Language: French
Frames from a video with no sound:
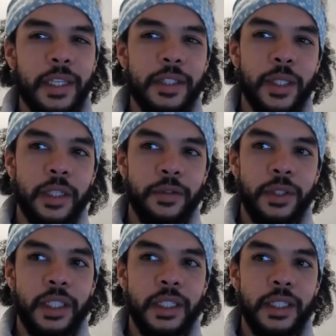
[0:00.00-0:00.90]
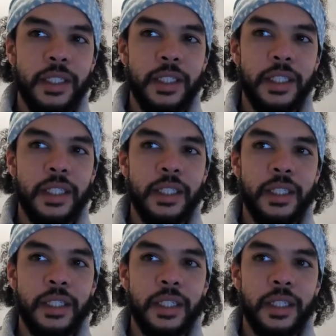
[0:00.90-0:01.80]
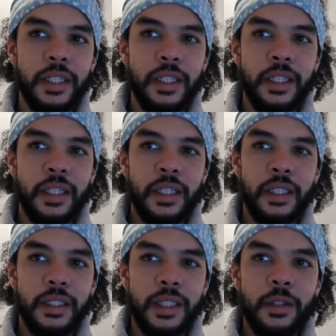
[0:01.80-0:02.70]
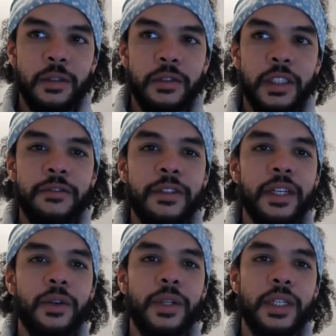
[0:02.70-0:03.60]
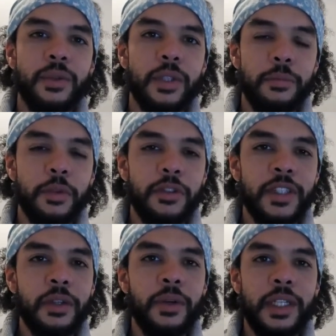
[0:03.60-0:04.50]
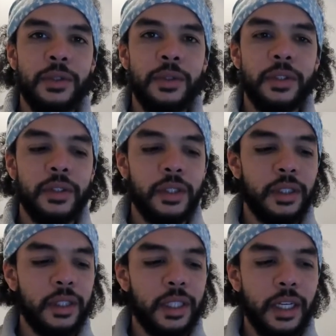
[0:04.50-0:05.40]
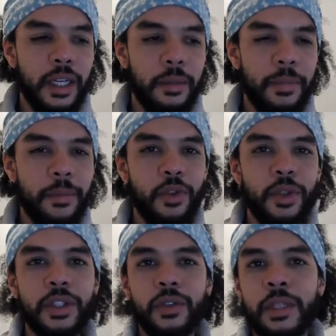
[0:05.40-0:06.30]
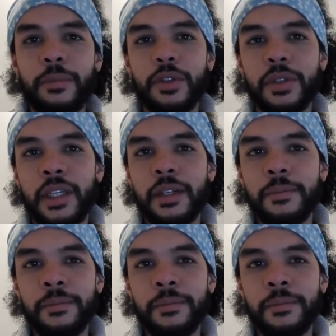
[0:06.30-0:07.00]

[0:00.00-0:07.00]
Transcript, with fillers: qu'est-ce que ça veut dire C'est tu as envie de vaincre les autres. Et pour vaincre les autres, tu n'as pas besoin de ton émotionnel.